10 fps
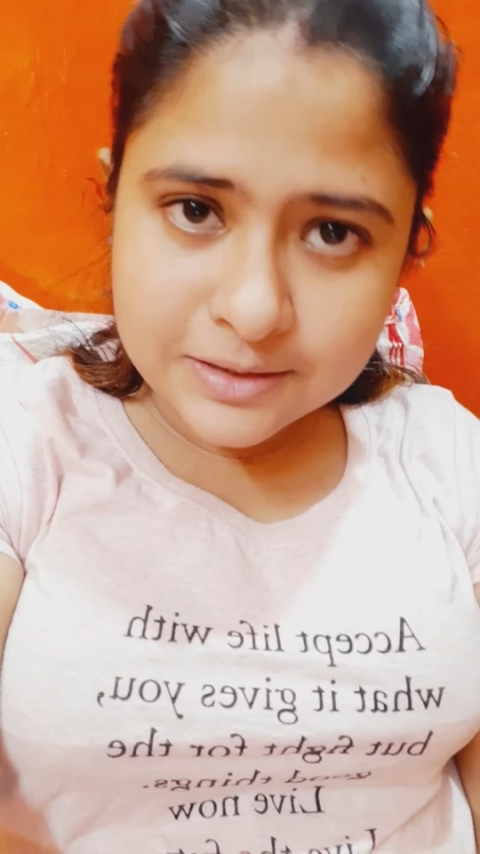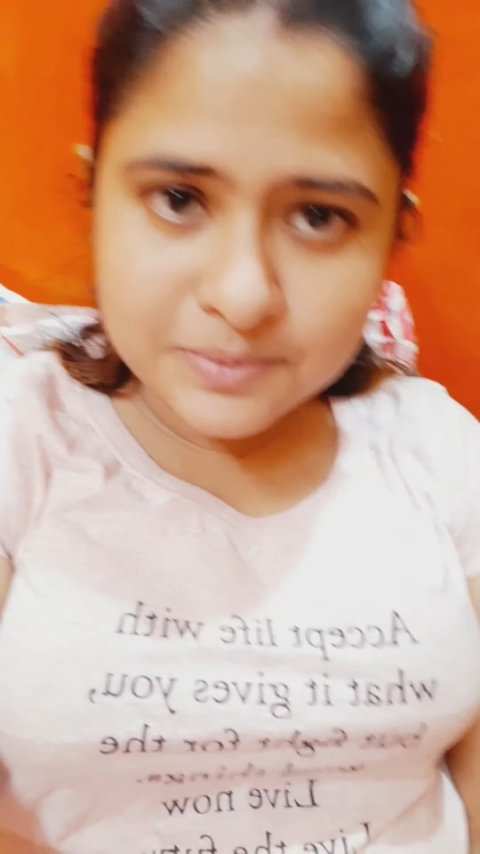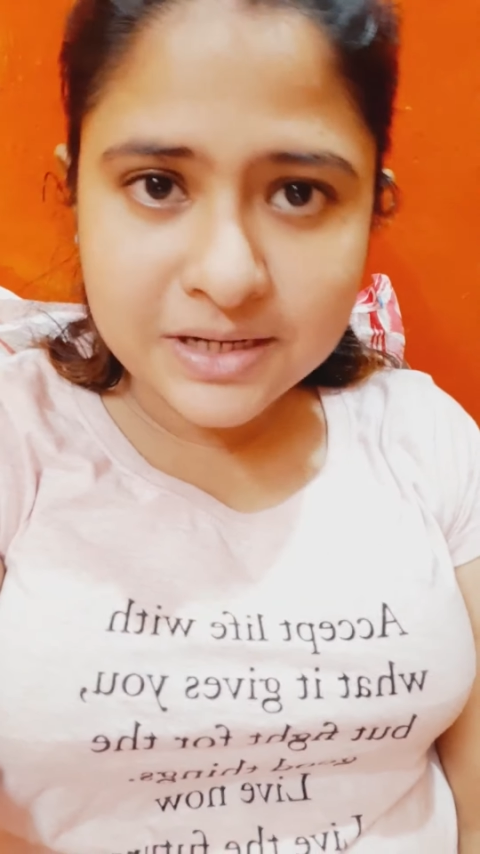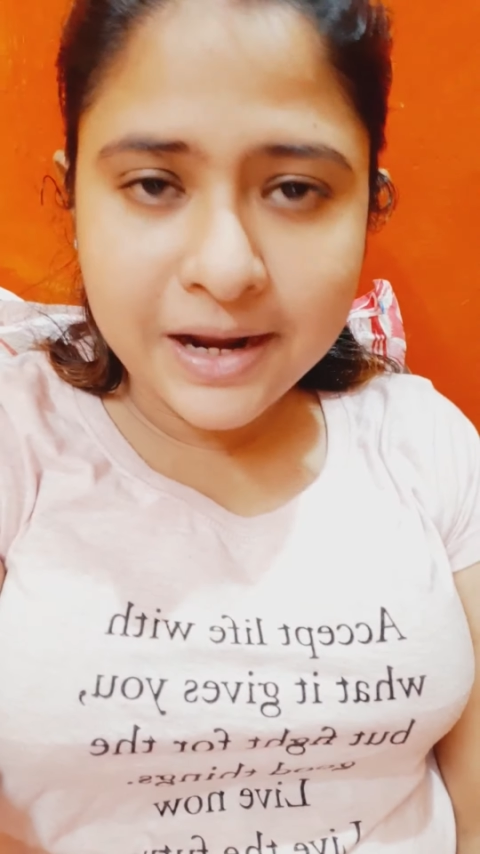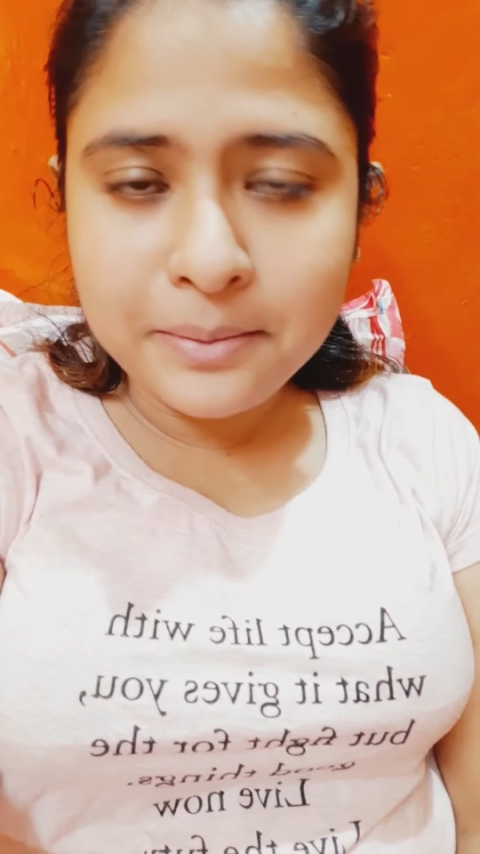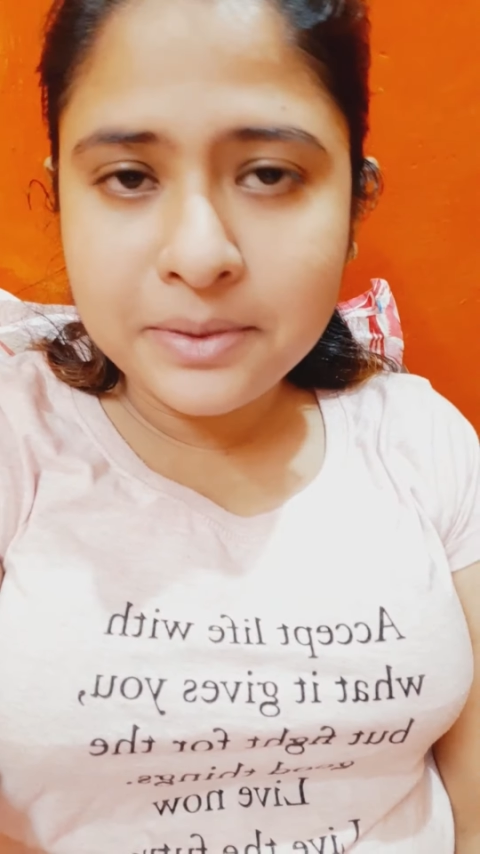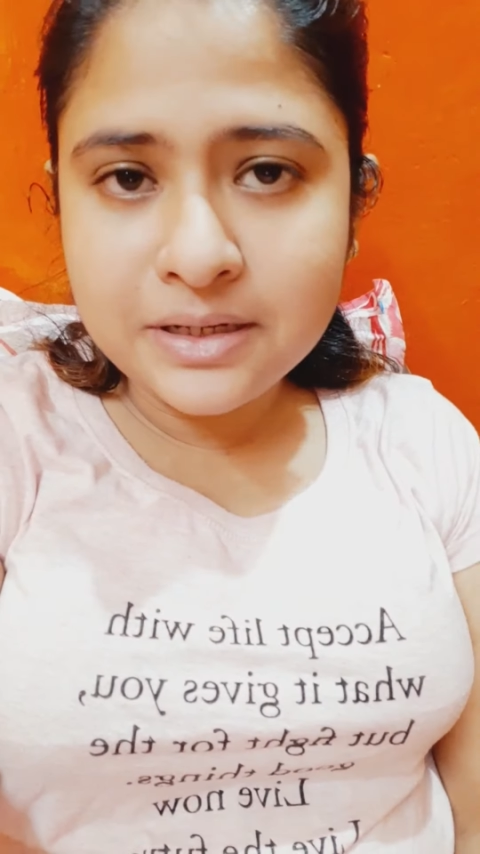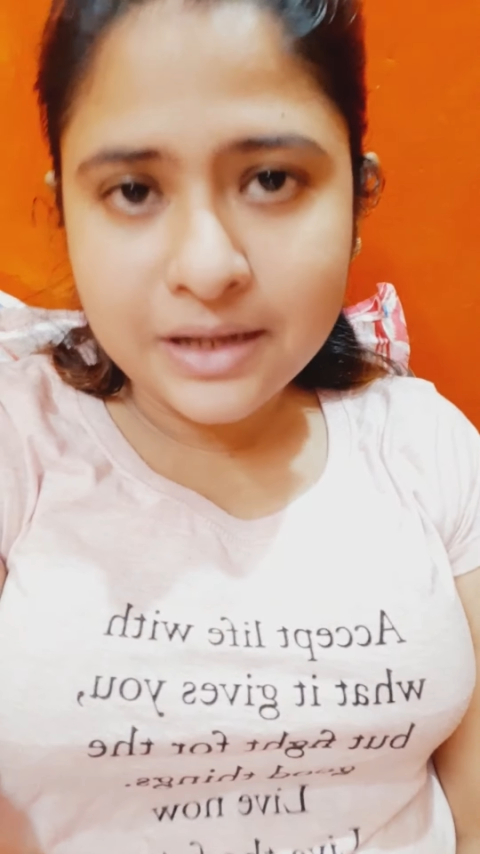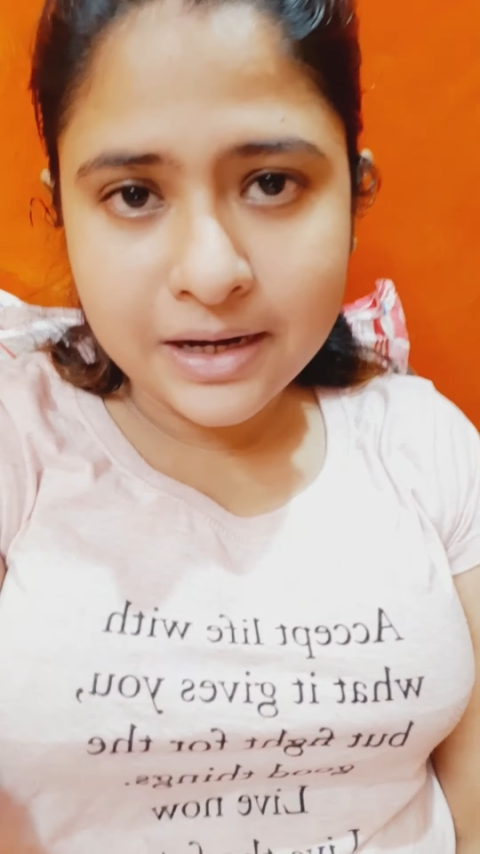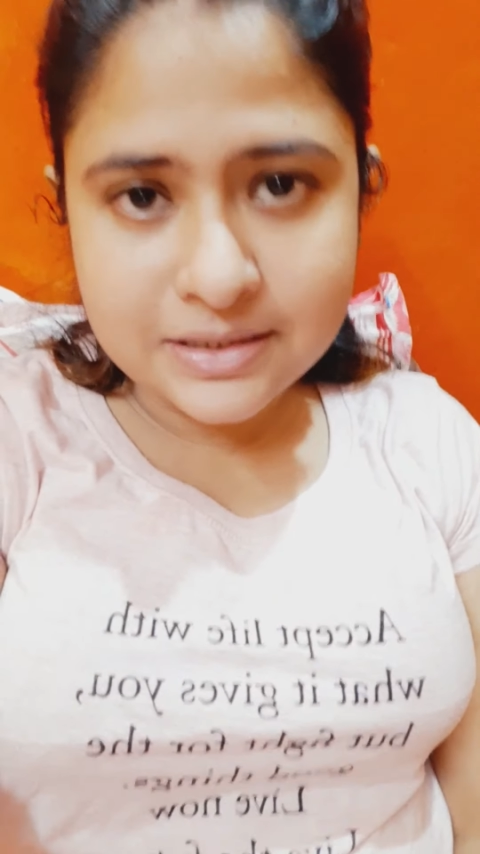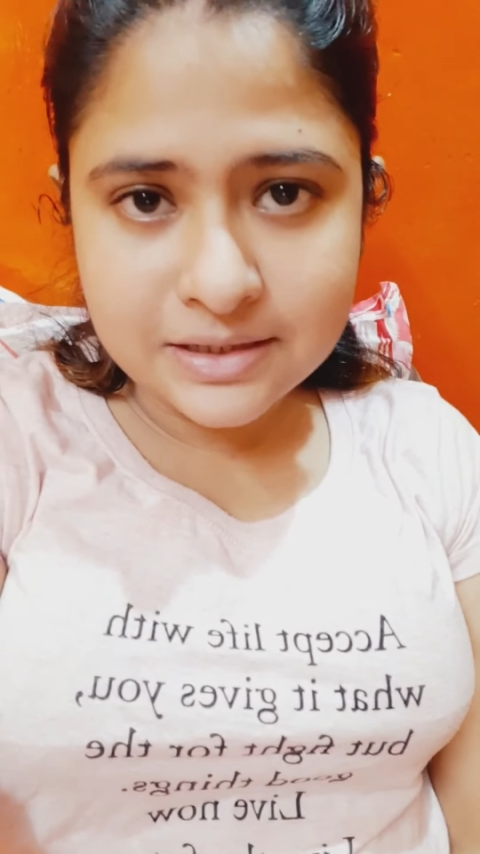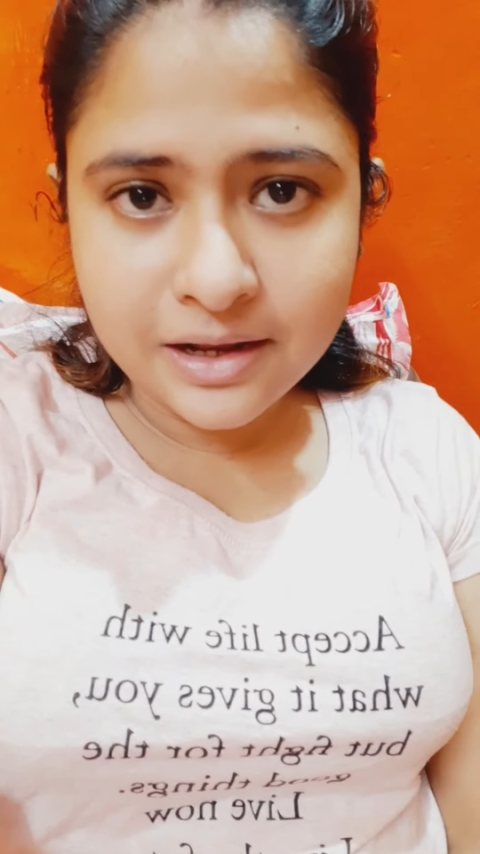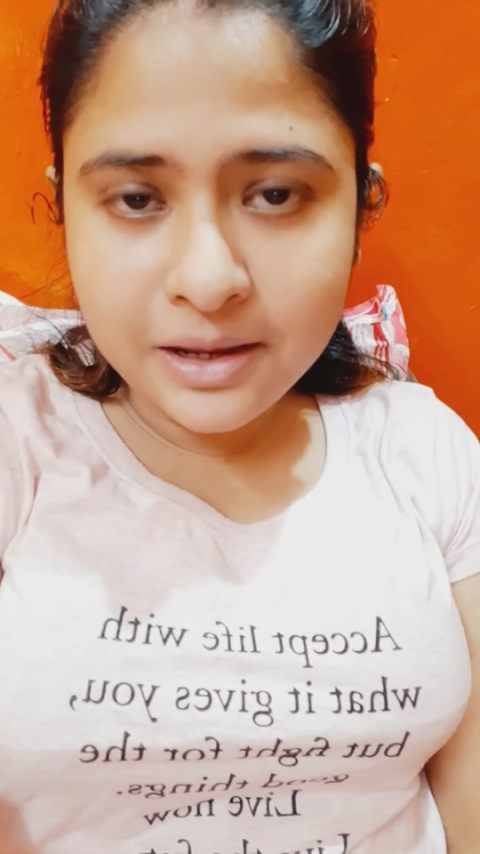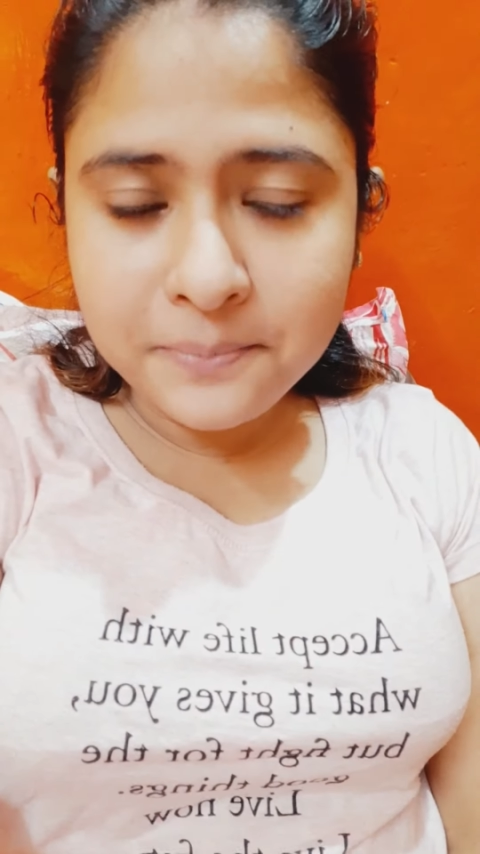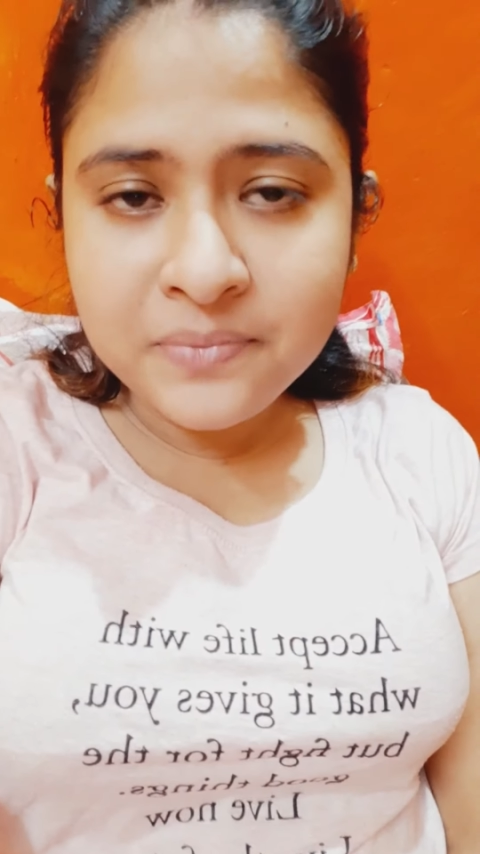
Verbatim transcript: সাবস্ক্রাইবার তারা জানে